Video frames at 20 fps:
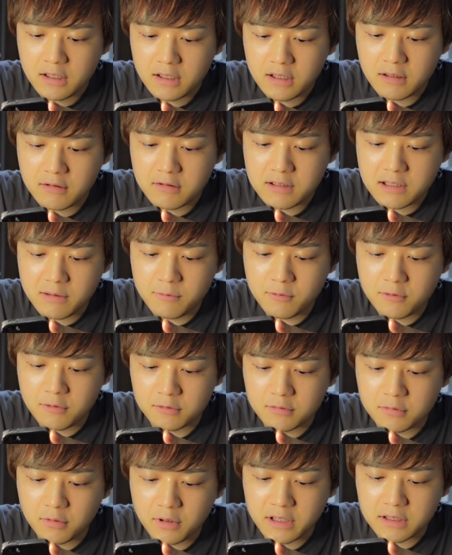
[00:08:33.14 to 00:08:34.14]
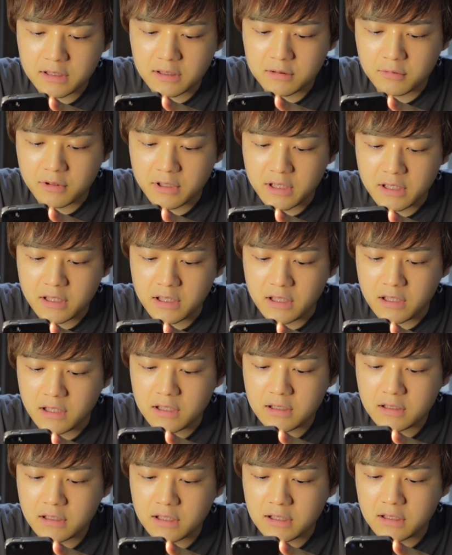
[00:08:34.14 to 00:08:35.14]
覚醒無効解けた時に
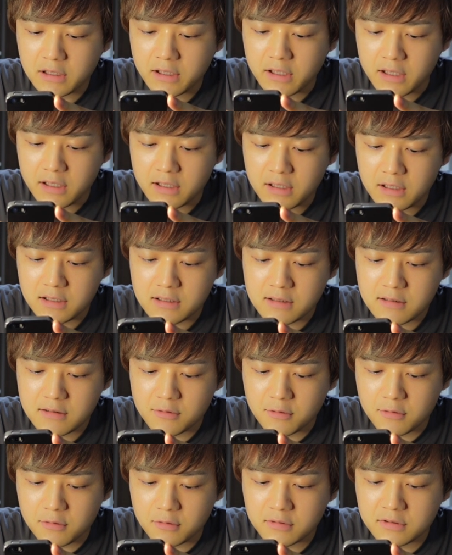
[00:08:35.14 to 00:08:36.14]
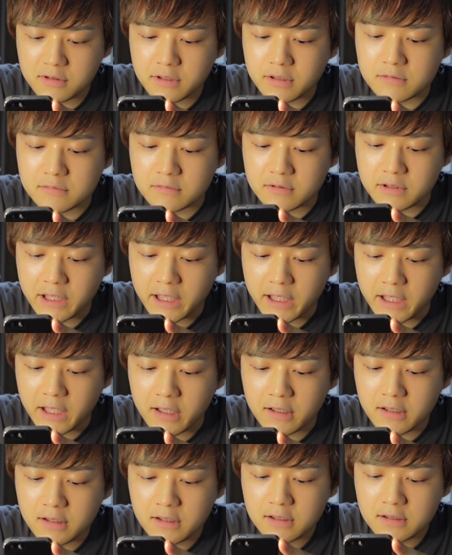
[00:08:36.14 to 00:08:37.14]
一旦だけエンハンス残ってるん
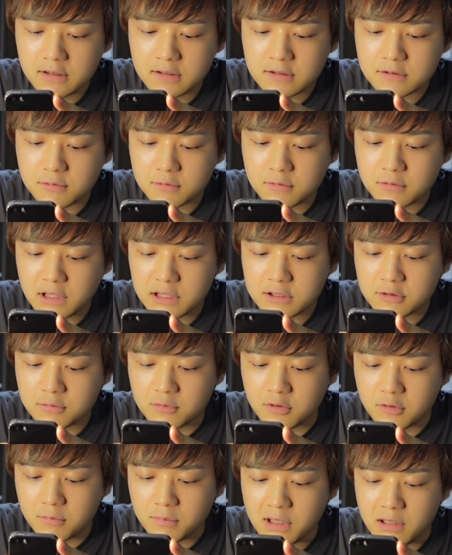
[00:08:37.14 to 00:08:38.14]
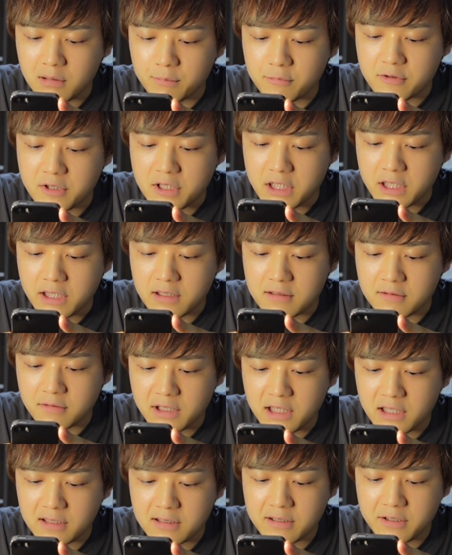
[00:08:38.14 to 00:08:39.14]
で、その後もまあ無事削
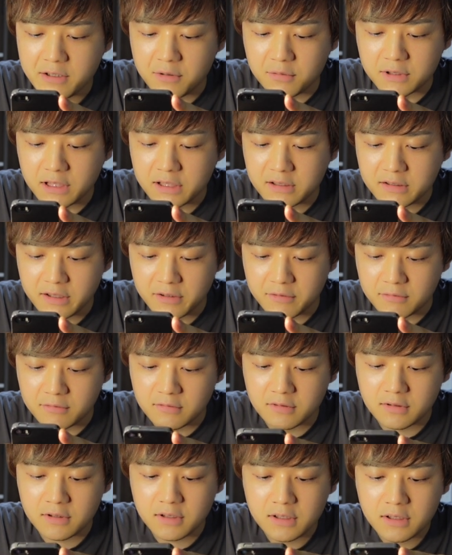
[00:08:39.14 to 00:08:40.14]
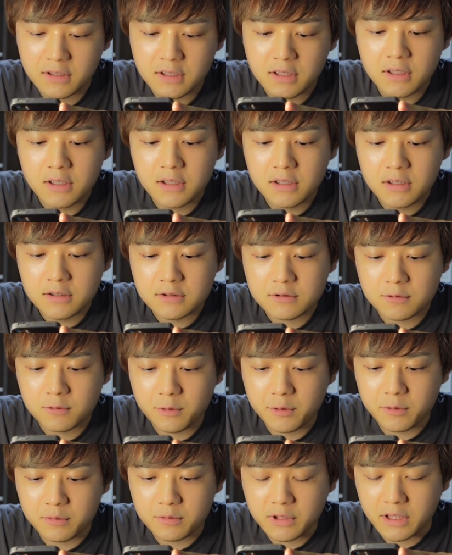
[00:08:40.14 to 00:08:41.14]
りやすいよねっていう、そ
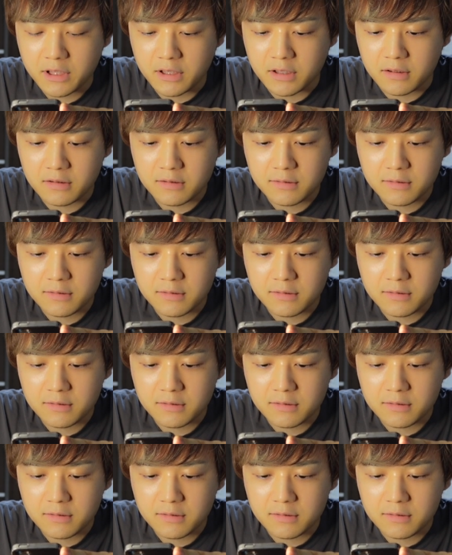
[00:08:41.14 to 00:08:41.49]
ういうね、